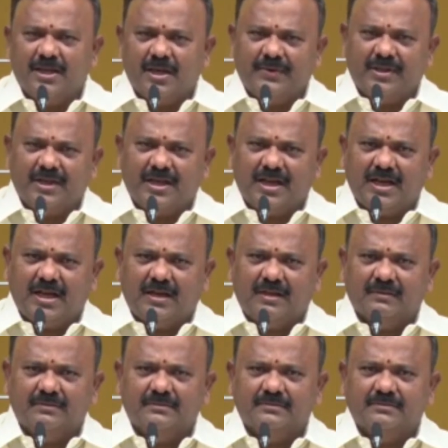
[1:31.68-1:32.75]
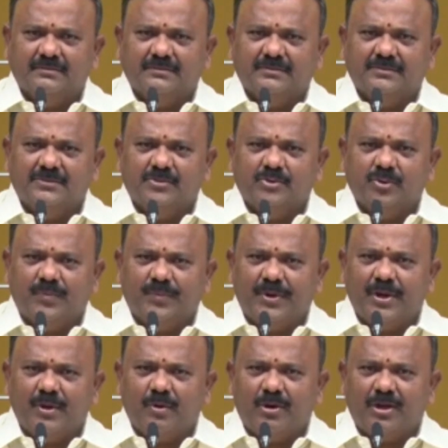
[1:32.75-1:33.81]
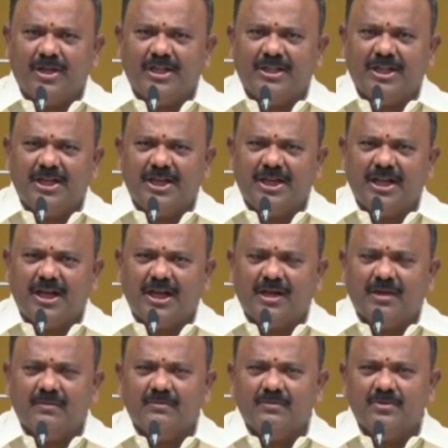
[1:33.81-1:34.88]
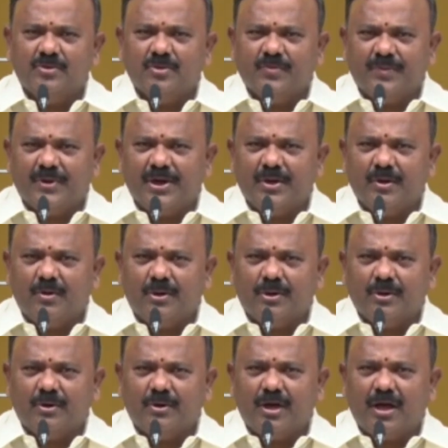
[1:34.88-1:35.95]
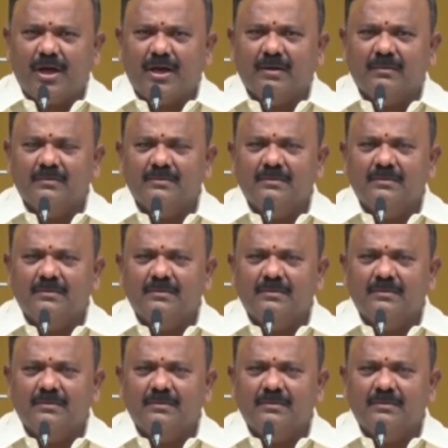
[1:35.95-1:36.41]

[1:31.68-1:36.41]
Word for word: అదేవిధంగా సుప్రీంకోర్టుకి వెళ్తే నిన్న సుప్రీంకోర్టు కూడా